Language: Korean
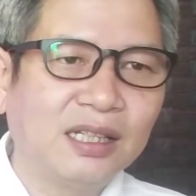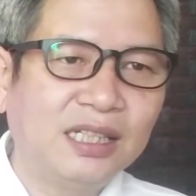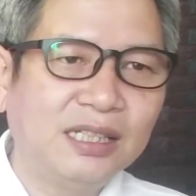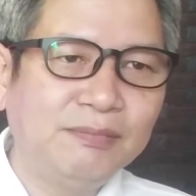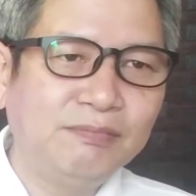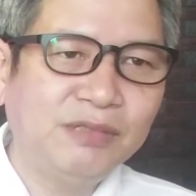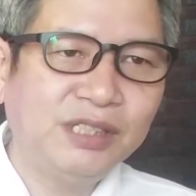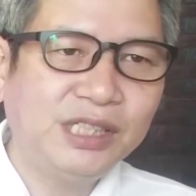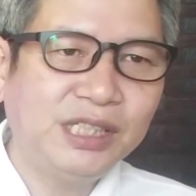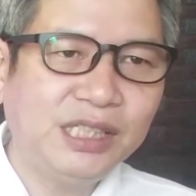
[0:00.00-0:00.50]

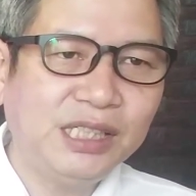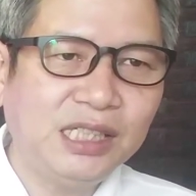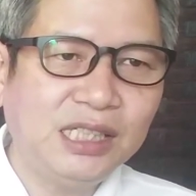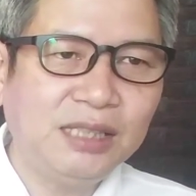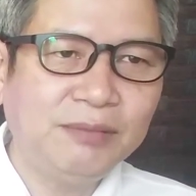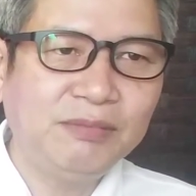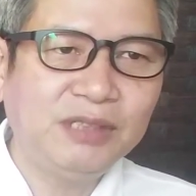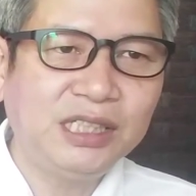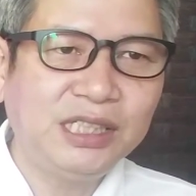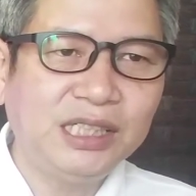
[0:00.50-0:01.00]

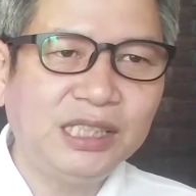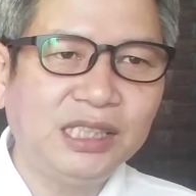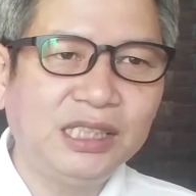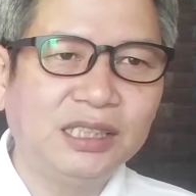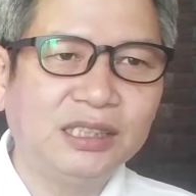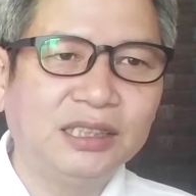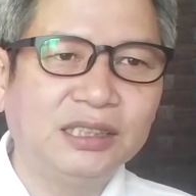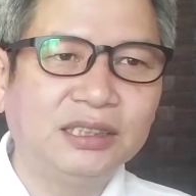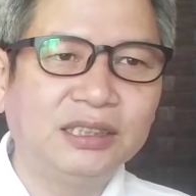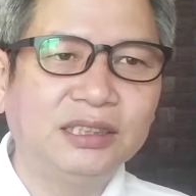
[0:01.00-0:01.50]
김시림
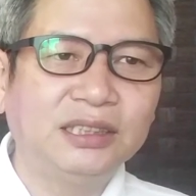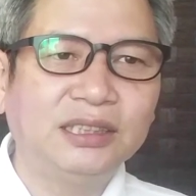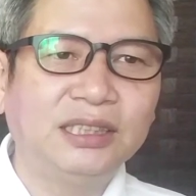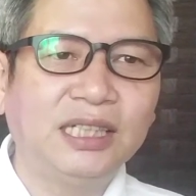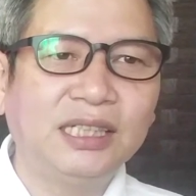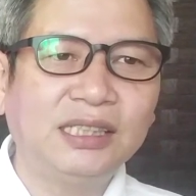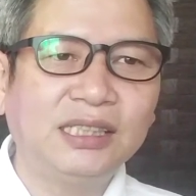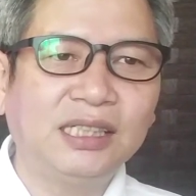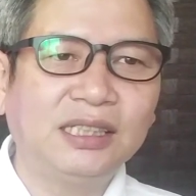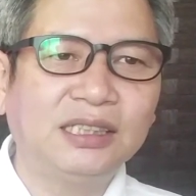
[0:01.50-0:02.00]
시인은
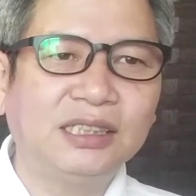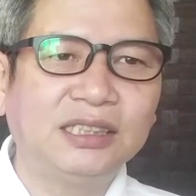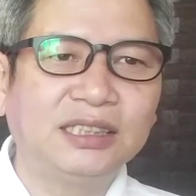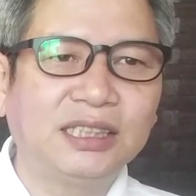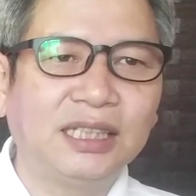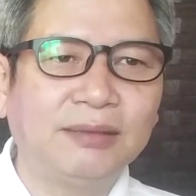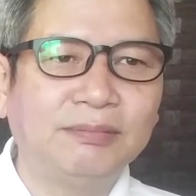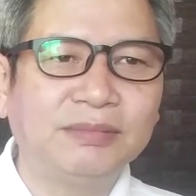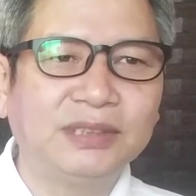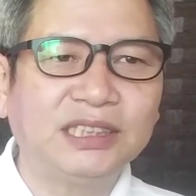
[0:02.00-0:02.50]
세상을
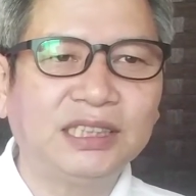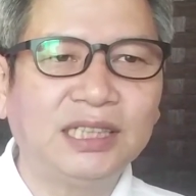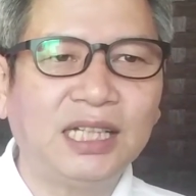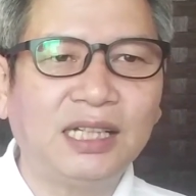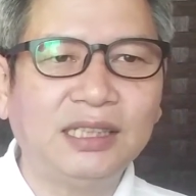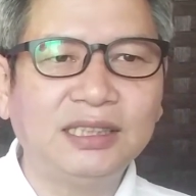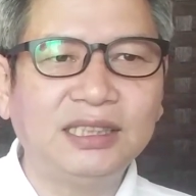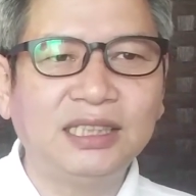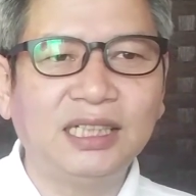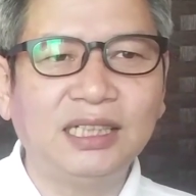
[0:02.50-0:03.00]
참
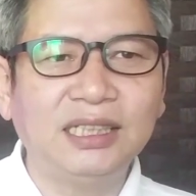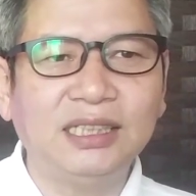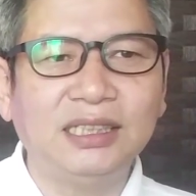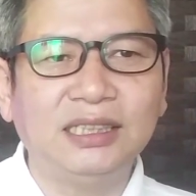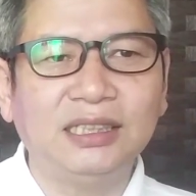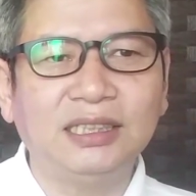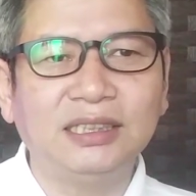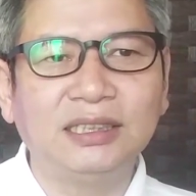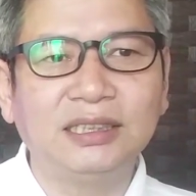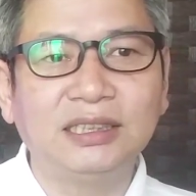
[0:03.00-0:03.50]

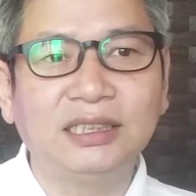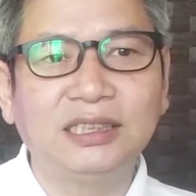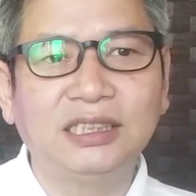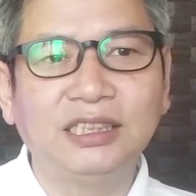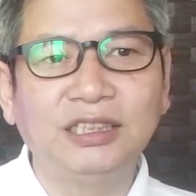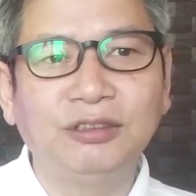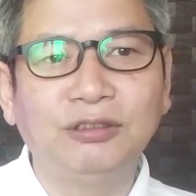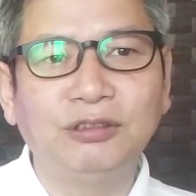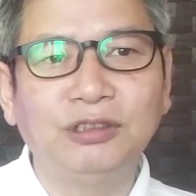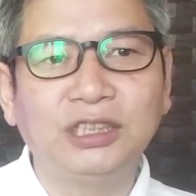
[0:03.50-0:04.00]
찬찬히
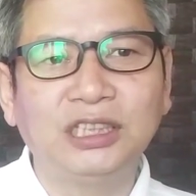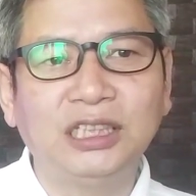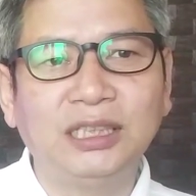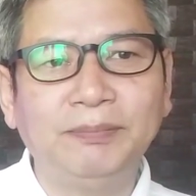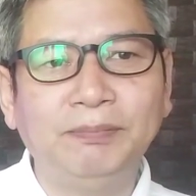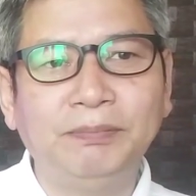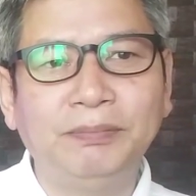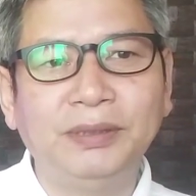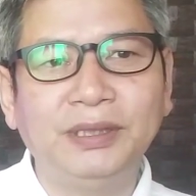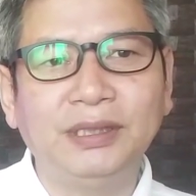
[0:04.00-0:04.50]
그리고
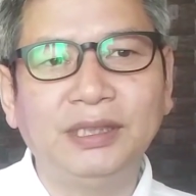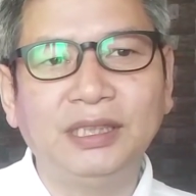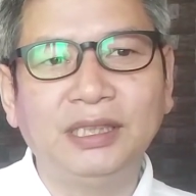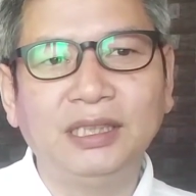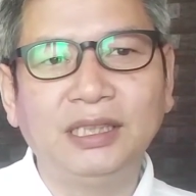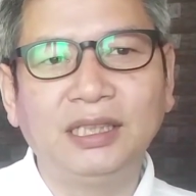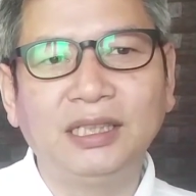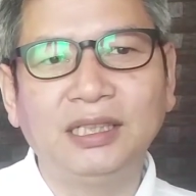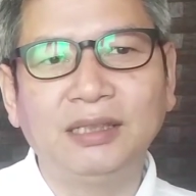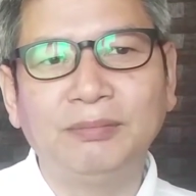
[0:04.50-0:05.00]
깊이
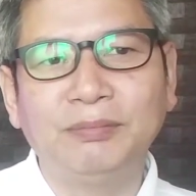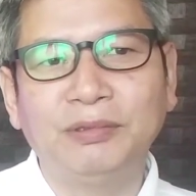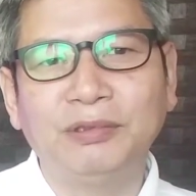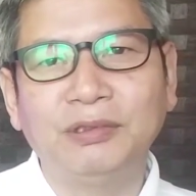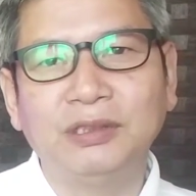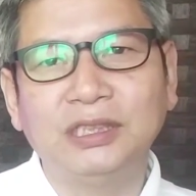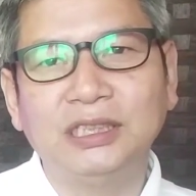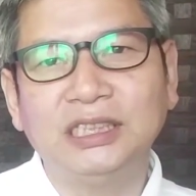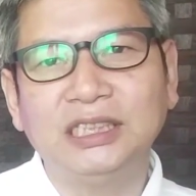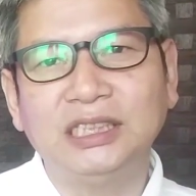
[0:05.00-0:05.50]
있게
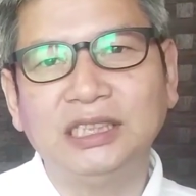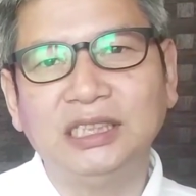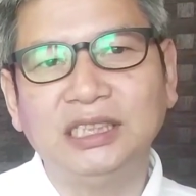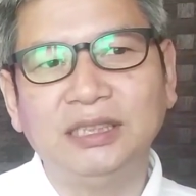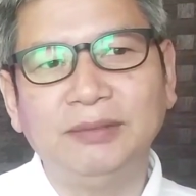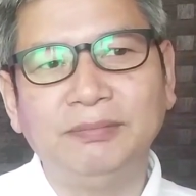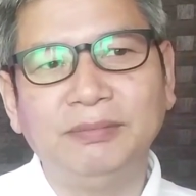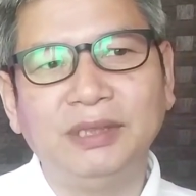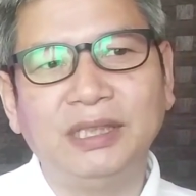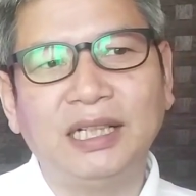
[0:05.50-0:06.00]
보는
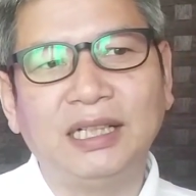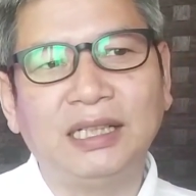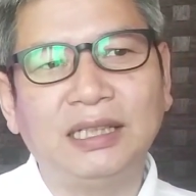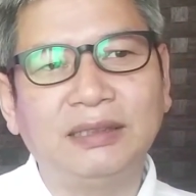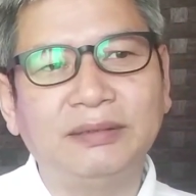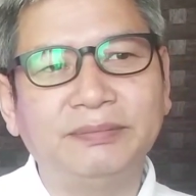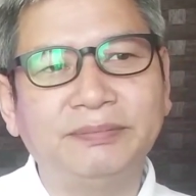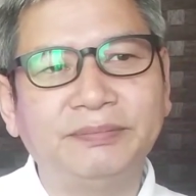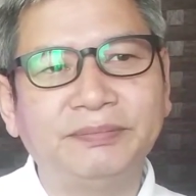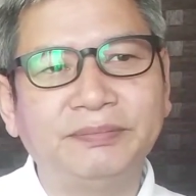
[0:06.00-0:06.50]
시인입니다.